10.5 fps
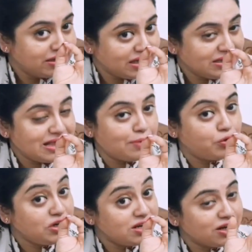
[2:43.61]
ঠিক
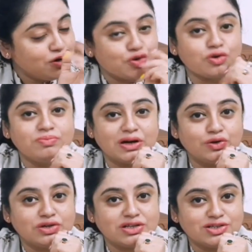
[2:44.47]
তেমনই নাকি ওরকম
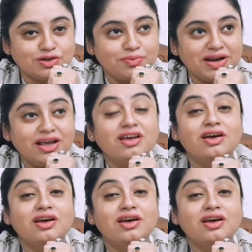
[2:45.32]
বাংলোটা ছিল মানে